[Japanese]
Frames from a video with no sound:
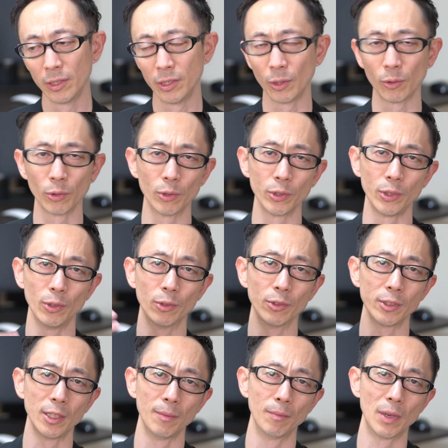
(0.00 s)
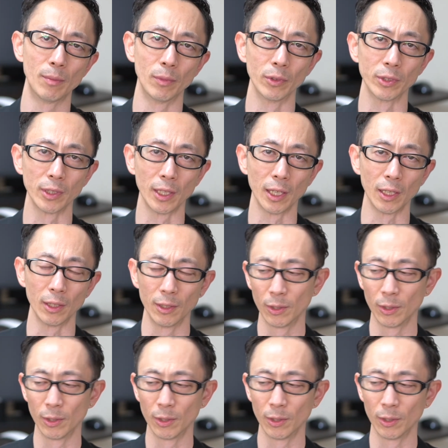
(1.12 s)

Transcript: 自己投資4000万もして